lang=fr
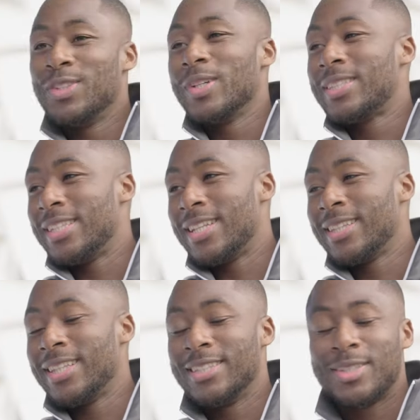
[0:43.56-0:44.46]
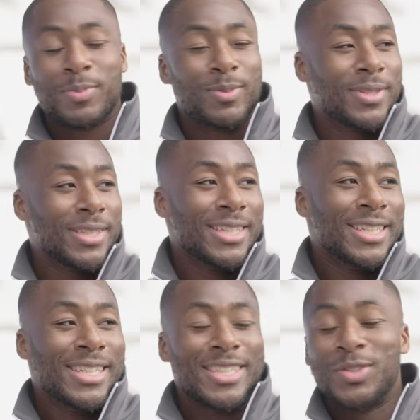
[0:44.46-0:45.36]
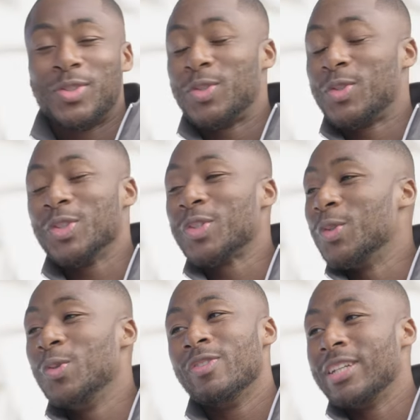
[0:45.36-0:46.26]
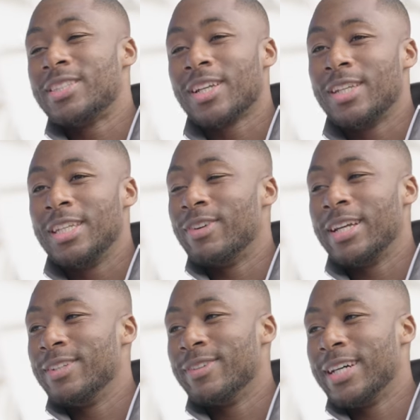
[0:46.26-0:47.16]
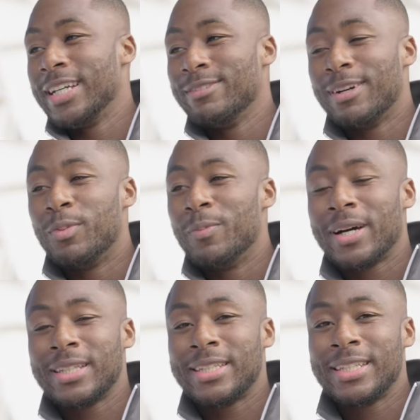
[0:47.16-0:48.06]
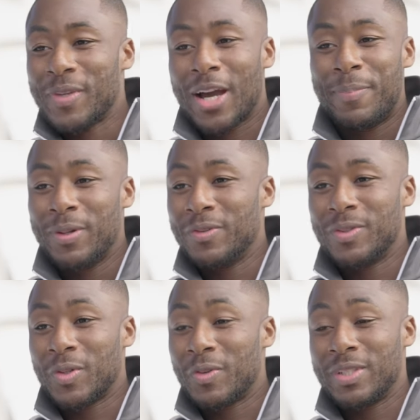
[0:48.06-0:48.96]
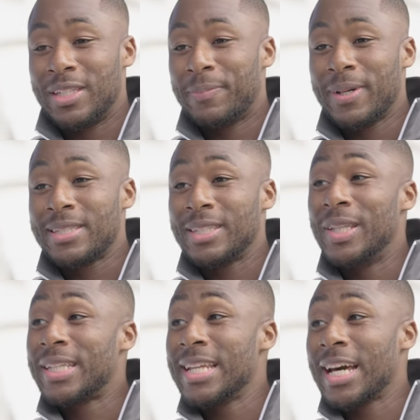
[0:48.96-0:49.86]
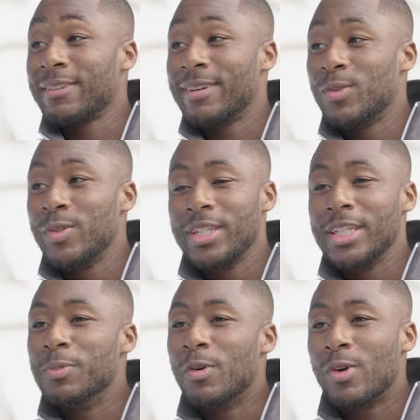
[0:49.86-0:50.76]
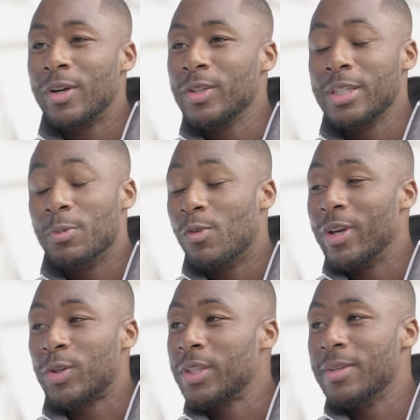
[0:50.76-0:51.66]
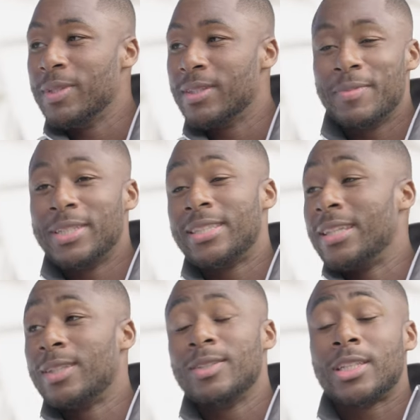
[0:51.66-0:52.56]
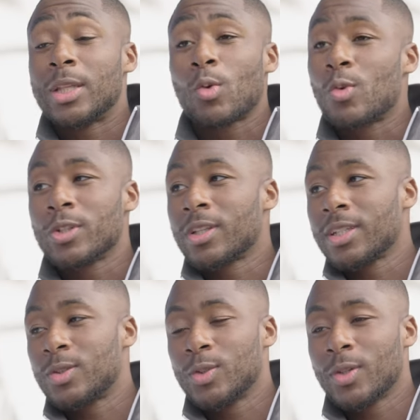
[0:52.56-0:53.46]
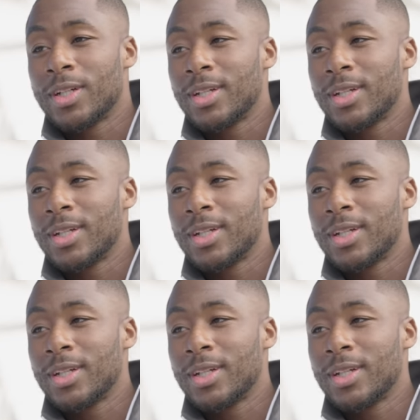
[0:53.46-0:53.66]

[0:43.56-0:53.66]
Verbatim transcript: je vois ces attaques je sens que lui, il va tirer, il va, il va, il va bombarder. Je me rappelle, on, donc on faisait des passes et dès que ça arrive à lui, il m'envoie, il m'envoyait que des mines. Mais j'étais, trop concentré ce jour-là.